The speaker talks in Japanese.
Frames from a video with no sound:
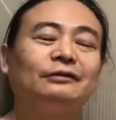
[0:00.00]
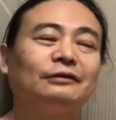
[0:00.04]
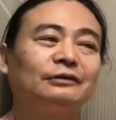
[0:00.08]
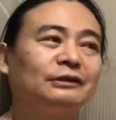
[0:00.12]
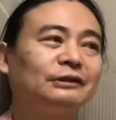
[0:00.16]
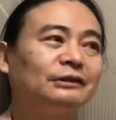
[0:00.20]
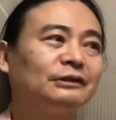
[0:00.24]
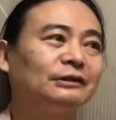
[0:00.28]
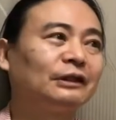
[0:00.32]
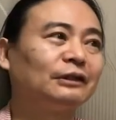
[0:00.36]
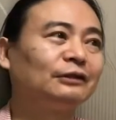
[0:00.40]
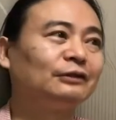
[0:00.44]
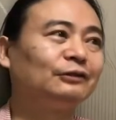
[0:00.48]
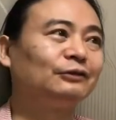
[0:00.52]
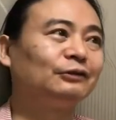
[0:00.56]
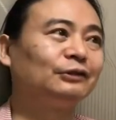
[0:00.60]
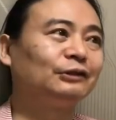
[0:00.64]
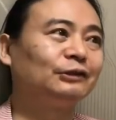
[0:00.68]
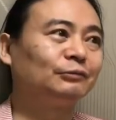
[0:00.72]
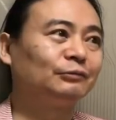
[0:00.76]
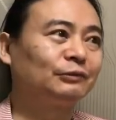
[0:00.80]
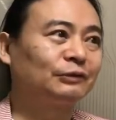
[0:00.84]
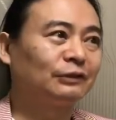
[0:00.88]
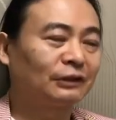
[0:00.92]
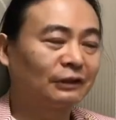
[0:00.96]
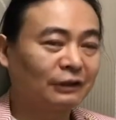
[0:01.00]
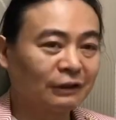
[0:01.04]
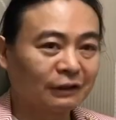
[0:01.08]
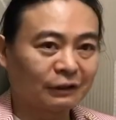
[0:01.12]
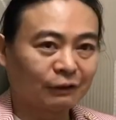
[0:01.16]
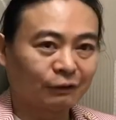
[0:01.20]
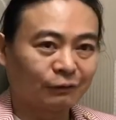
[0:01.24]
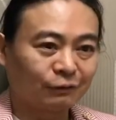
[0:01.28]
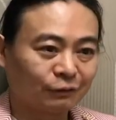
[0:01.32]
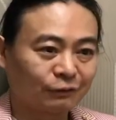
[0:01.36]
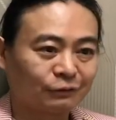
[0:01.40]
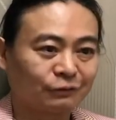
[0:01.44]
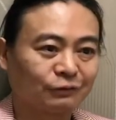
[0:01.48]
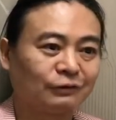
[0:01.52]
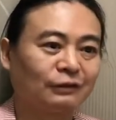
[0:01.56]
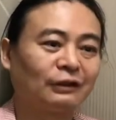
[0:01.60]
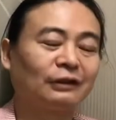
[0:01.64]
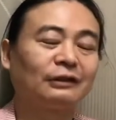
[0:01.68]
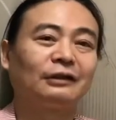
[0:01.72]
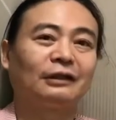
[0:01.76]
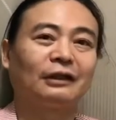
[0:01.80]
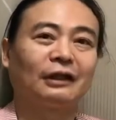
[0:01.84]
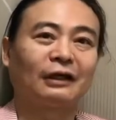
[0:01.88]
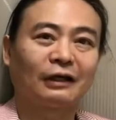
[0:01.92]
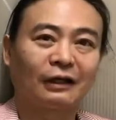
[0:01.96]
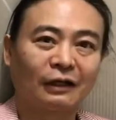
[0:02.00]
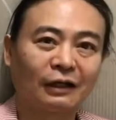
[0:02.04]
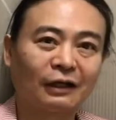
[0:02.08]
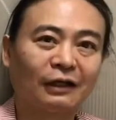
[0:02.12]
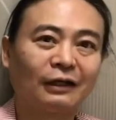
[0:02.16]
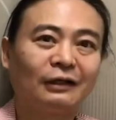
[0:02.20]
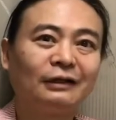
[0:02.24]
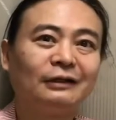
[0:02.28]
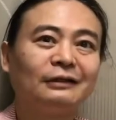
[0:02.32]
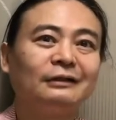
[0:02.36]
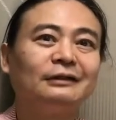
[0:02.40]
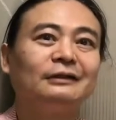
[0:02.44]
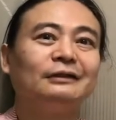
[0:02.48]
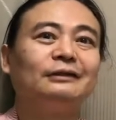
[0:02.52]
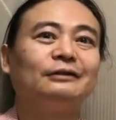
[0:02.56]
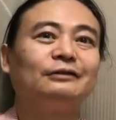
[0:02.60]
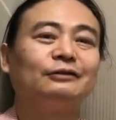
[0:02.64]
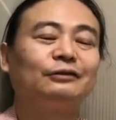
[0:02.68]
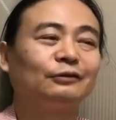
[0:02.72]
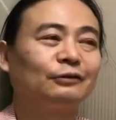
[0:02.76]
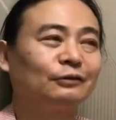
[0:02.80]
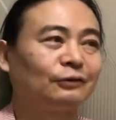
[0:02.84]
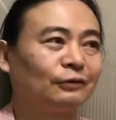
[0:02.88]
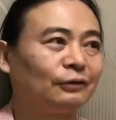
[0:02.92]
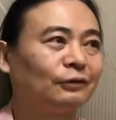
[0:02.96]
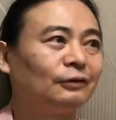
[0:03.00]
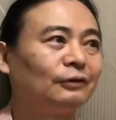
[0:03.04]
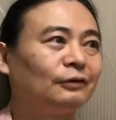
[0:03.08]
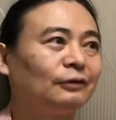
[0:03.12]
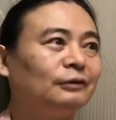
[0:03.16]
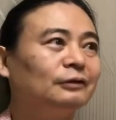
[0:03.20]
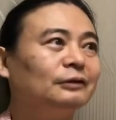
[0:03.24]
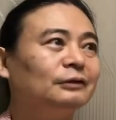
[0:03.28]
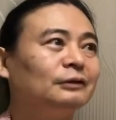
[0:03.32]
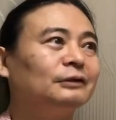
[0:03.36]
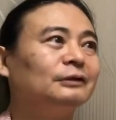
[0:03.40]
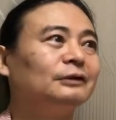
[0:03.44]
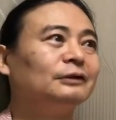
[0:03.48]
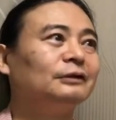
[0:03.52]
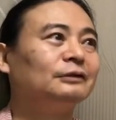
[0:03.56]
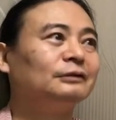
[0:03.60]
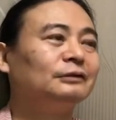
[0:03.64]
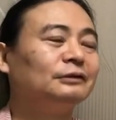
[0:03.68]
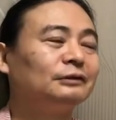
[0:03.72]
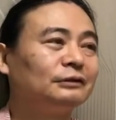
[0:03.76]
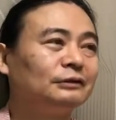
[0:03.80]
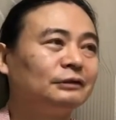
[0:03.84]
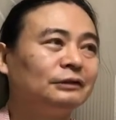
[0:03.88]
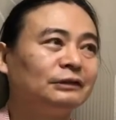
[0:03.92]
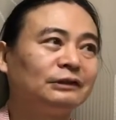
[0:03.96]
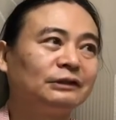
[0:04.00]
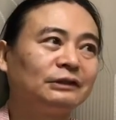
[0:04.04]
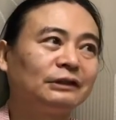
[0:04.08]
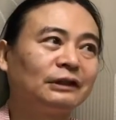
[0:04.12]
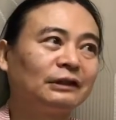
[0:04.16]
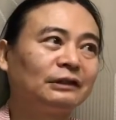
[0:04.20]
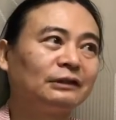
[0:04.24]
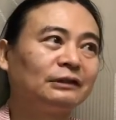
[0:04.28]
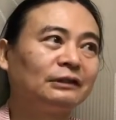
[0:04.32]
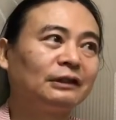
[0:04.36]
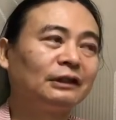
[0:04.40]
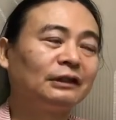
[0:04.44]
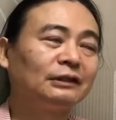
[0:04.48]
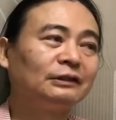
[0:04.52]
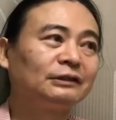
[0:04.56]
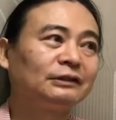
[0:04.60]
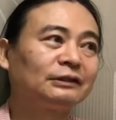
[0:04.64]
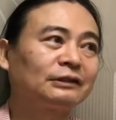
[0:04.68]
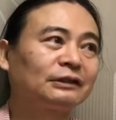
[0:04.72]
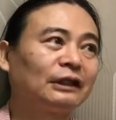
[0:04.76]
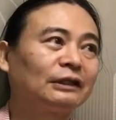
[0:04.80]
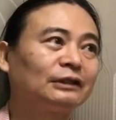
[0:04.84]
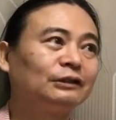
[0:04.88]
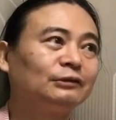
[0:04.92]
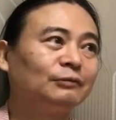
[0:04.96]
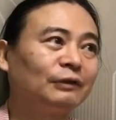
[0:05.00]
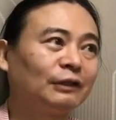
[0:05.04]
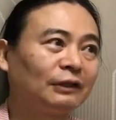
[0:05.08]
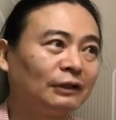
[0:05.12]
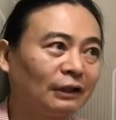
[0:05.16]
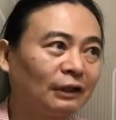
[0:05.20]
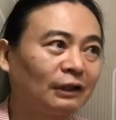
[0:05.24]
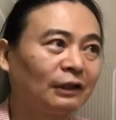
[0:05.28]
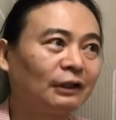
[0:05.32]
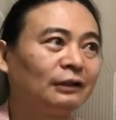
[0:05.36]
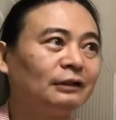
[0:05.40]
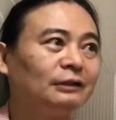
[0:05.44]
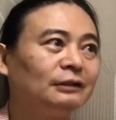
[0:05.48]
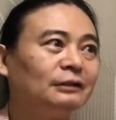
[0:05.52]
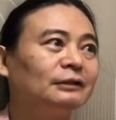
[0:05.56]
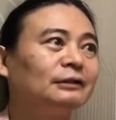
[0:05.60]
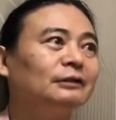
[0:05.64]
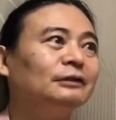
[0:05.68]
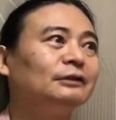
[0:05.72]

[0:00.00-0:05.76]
新アルゴリズムっていうかデータ構造をやってからその2000年近くまで